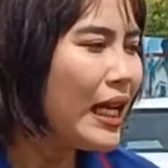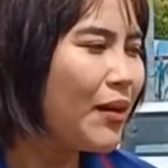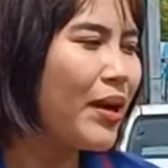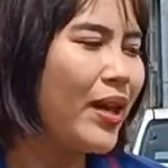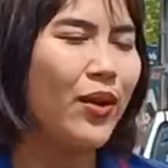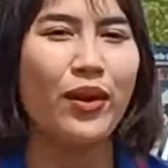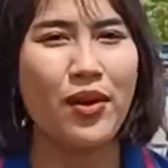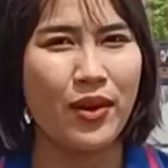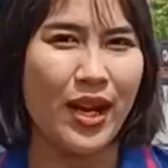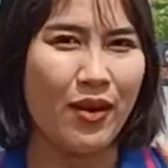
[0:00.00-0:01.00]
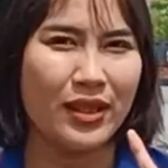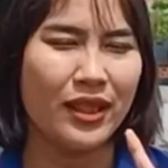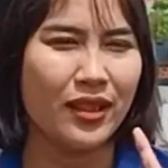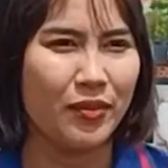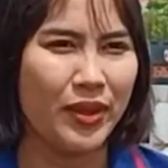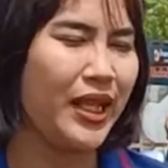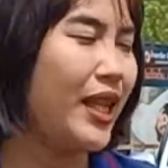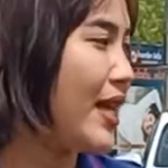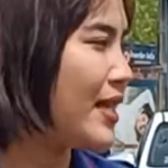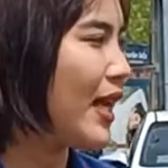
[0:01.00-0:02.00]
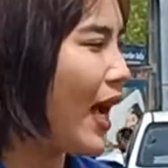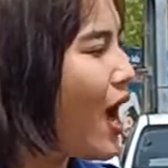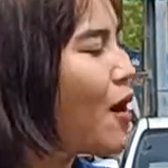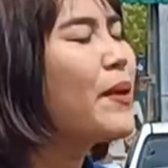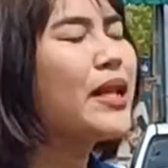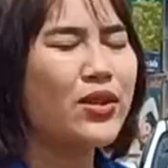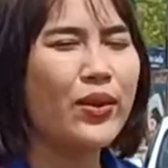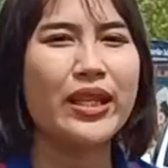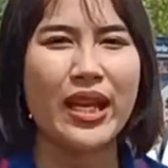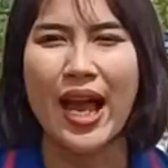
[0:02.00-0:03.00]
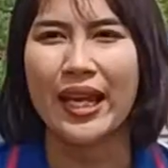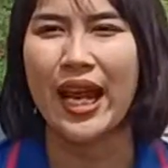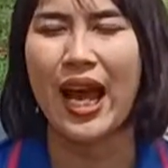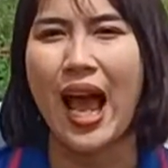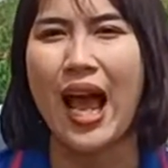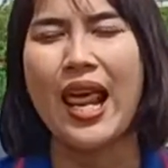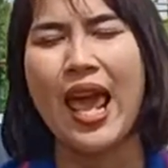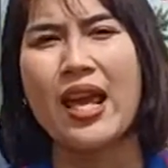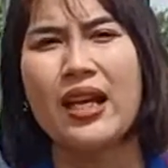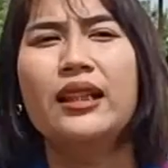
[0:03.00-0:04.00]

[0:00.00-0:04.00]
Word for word: ทำไมรถของเราถึงมีแต่สีขาวเป็นส่วนใหญ่นะคะ และ